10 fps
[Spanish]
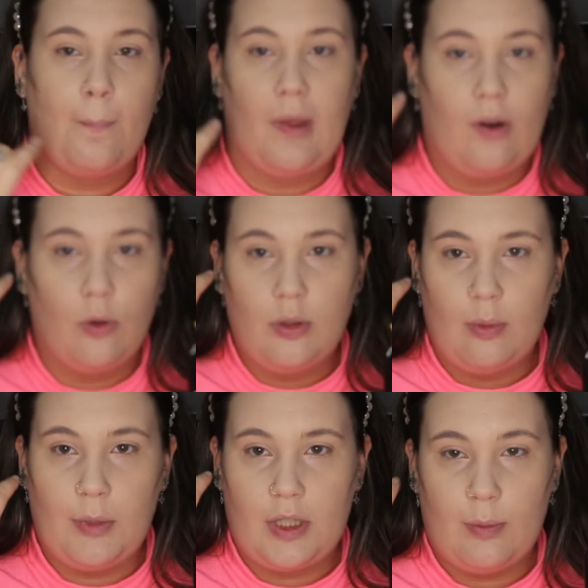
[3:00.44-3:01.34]
pero
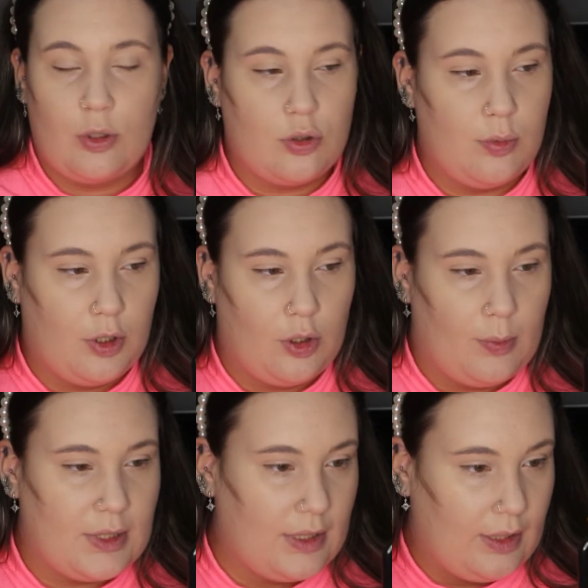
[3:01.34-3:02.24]
últimamente me lo estoy poniendo
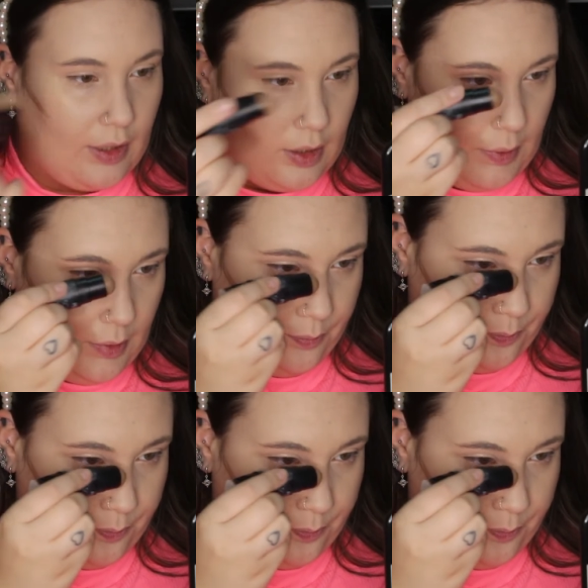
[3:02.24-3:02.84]
más ahí arriba.